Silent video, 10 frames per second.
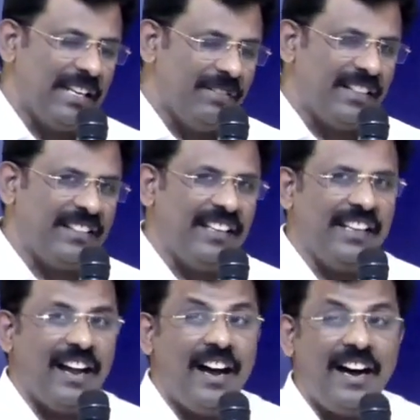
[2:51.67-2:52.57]
இருபத்தி
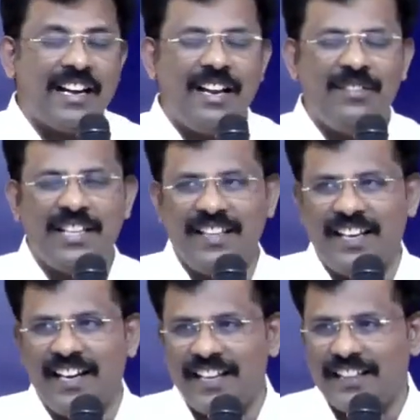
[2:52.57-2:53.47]
ஆறாவது
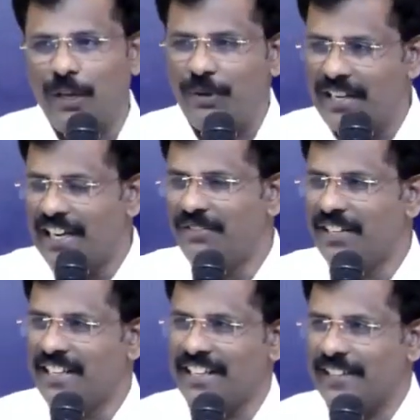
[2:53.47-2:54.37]
அதிகாரத்தில் ஒரு
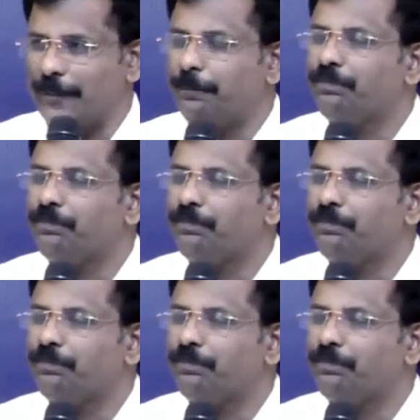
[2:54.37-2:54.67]
நிகழ்வு இருக்கிறது